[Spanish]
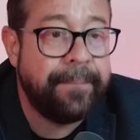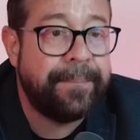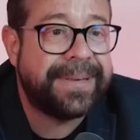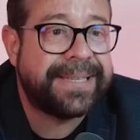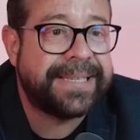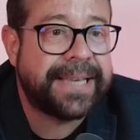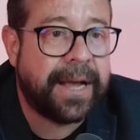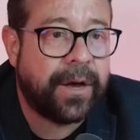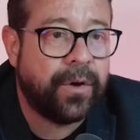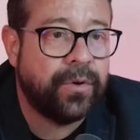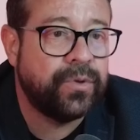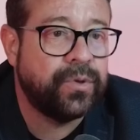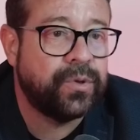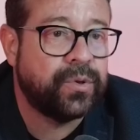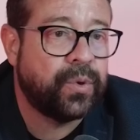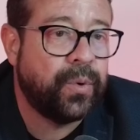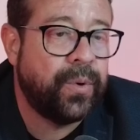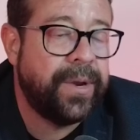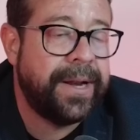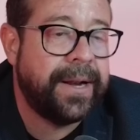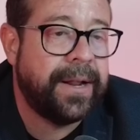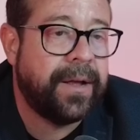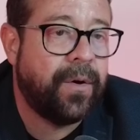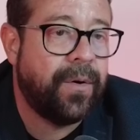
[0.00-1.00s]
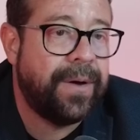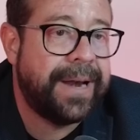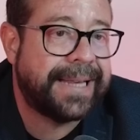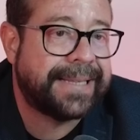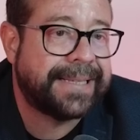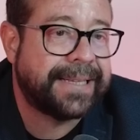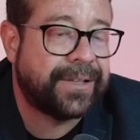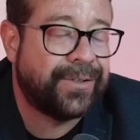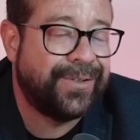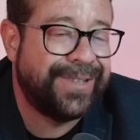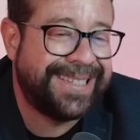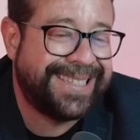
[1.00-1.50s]
empecé a construir con
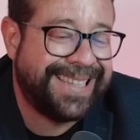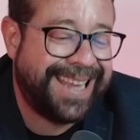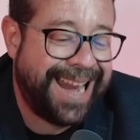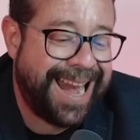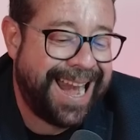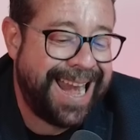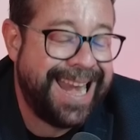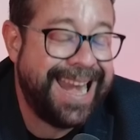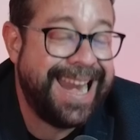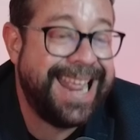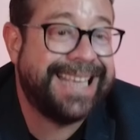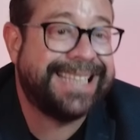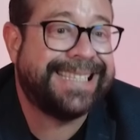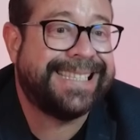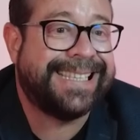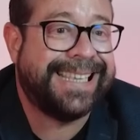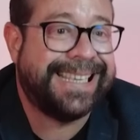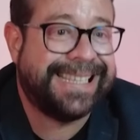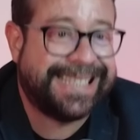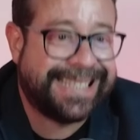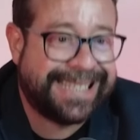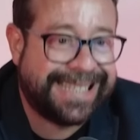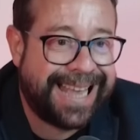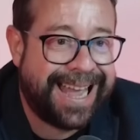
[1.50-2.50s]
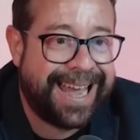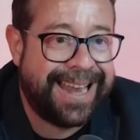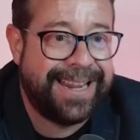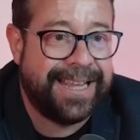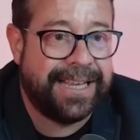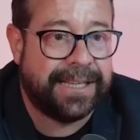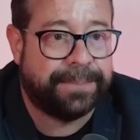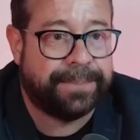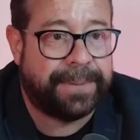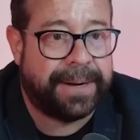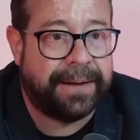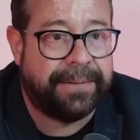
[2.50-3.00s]
las acciones que eran
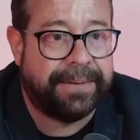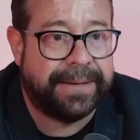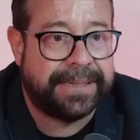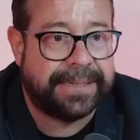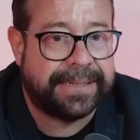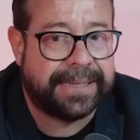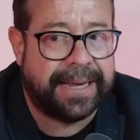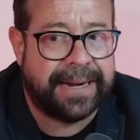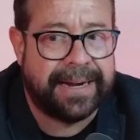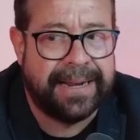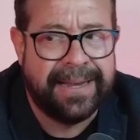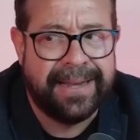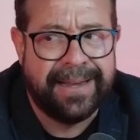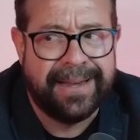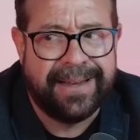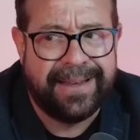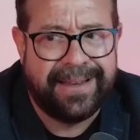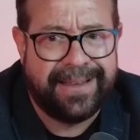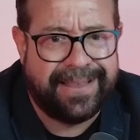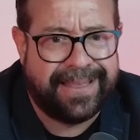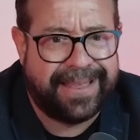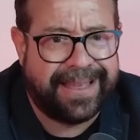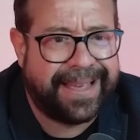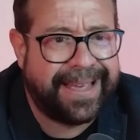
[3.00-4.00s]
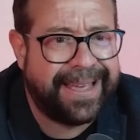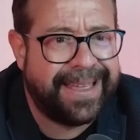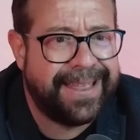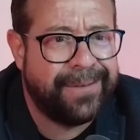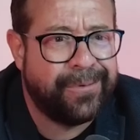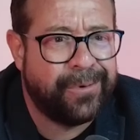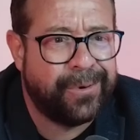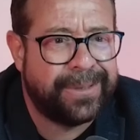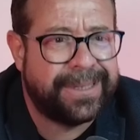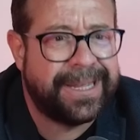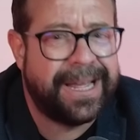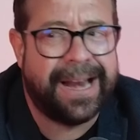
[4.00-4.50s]
necesarias para avanzar y dejé de
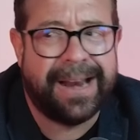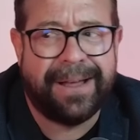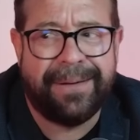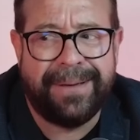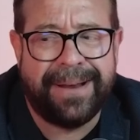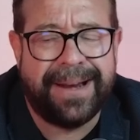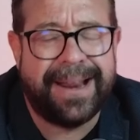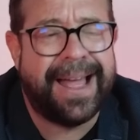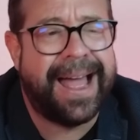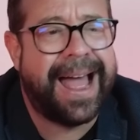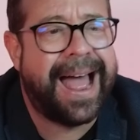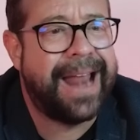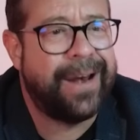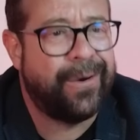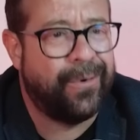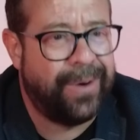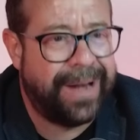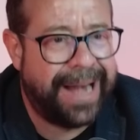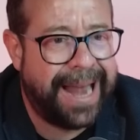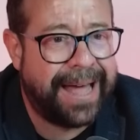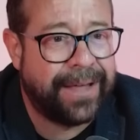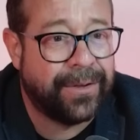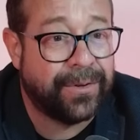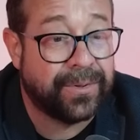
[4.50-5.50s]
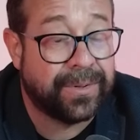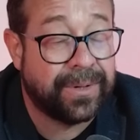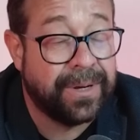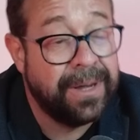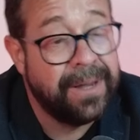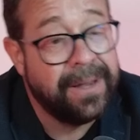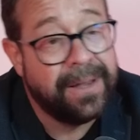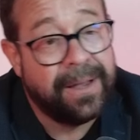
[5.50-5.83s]
voltear a ver a los lados.